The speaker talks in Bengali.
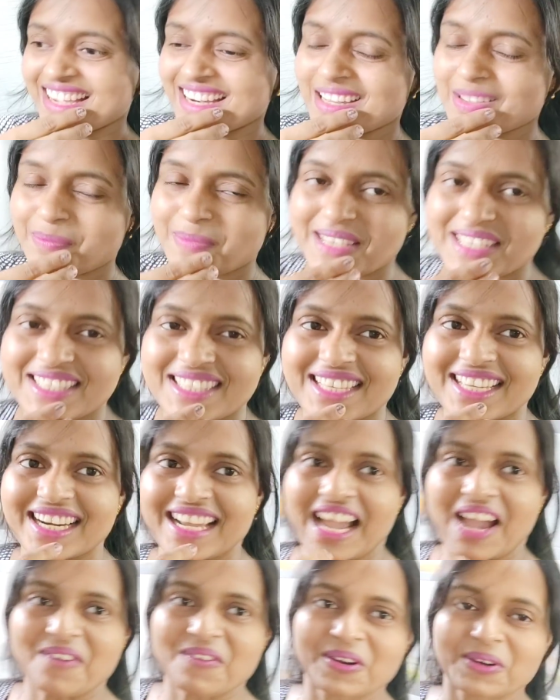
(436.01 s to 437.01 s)
এখানে পেস্তার
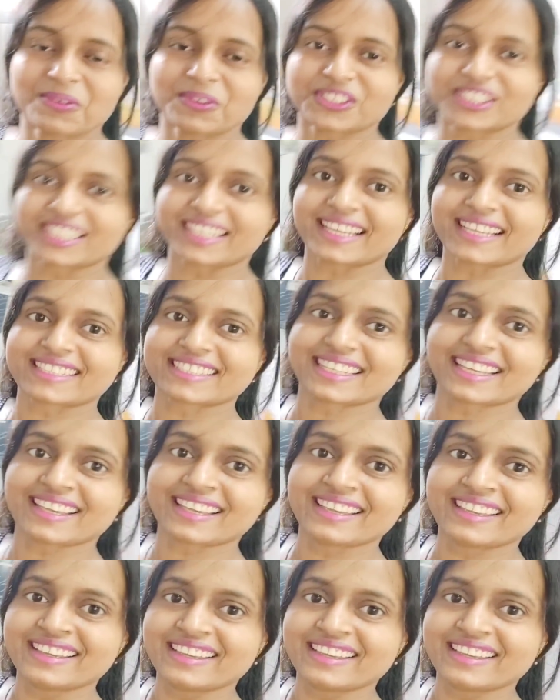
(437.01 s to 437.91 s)
খাবার বসে গেছে